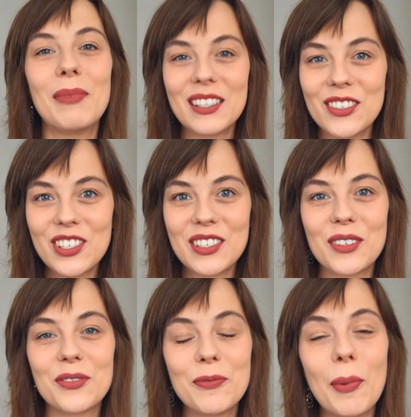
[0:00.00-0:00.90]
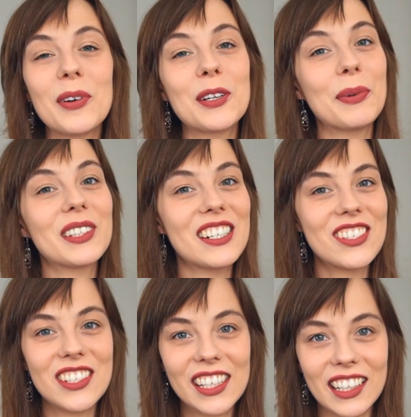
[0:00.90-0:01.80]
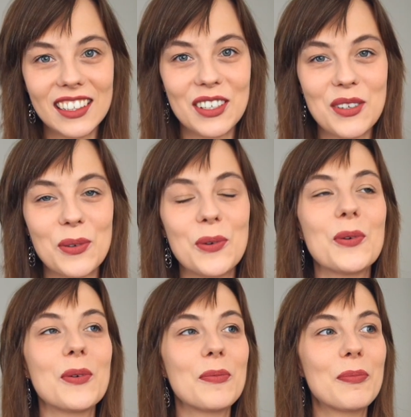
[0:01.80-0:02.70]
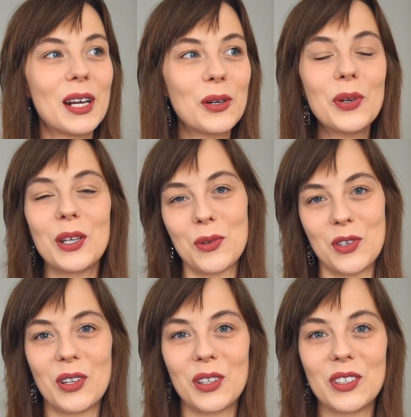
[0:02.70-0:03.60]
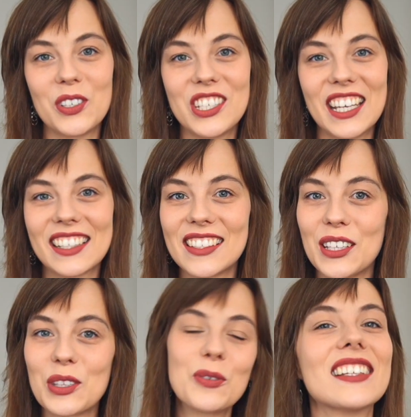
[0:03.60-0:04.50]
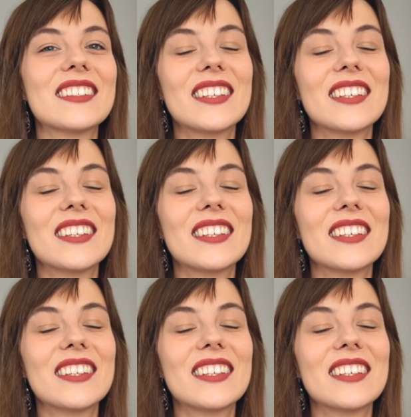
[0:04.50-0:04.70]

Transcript: Bardzo często w typowych podręcznikach dla szkół brakuje różnorodności akcentów.